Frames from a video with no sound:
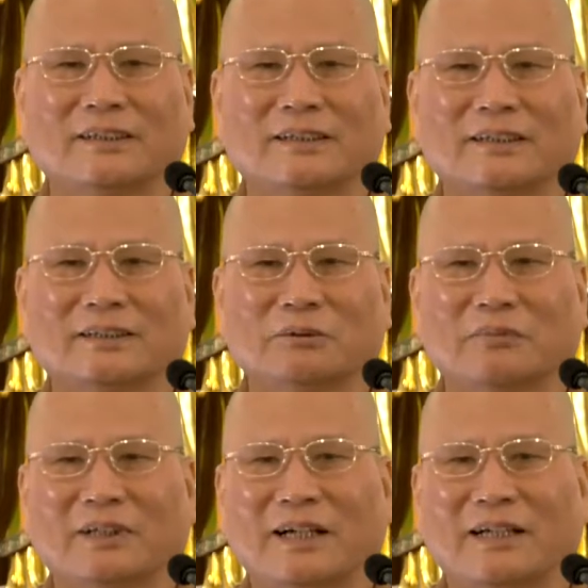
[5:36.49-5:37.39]
啊，什
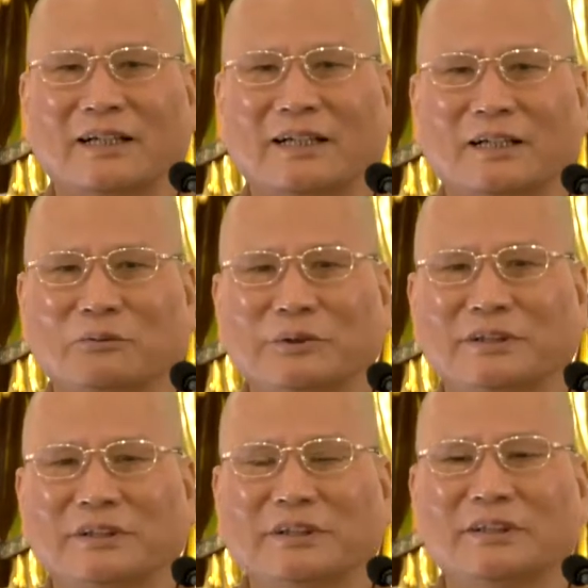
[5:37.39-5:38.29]
么赖啦、
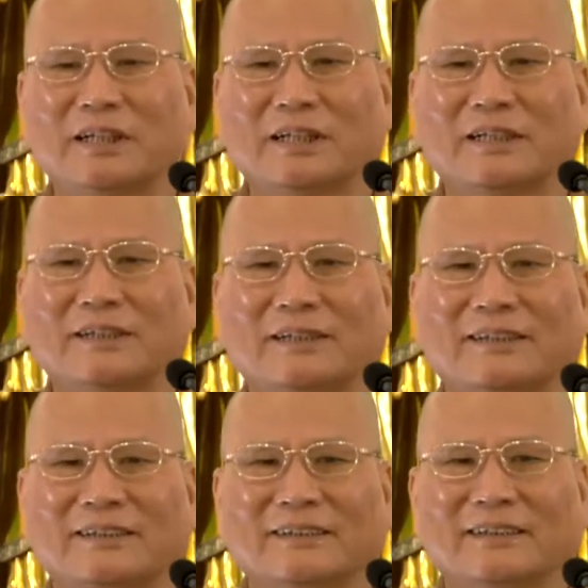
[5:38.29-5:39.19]
微信啦，
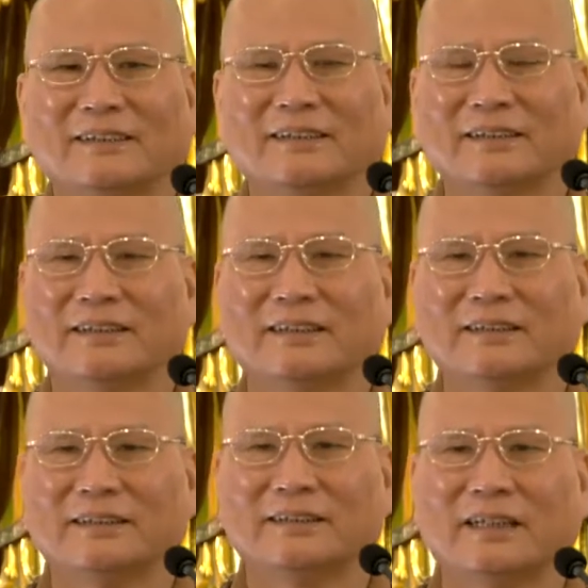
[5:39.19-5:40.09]
啊，那你也
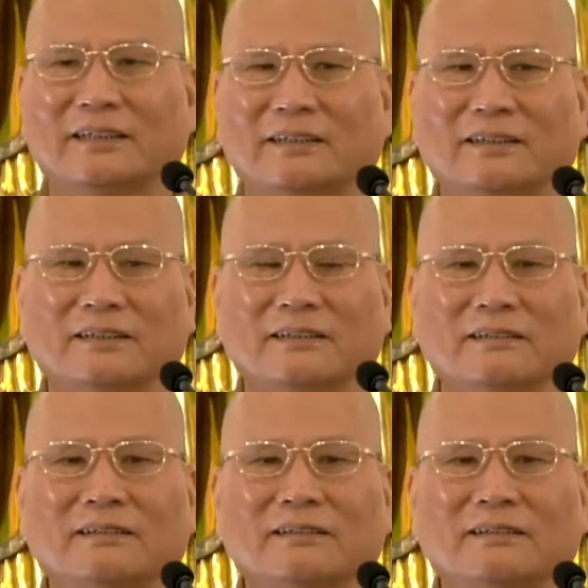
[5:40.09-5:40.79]
可以讲给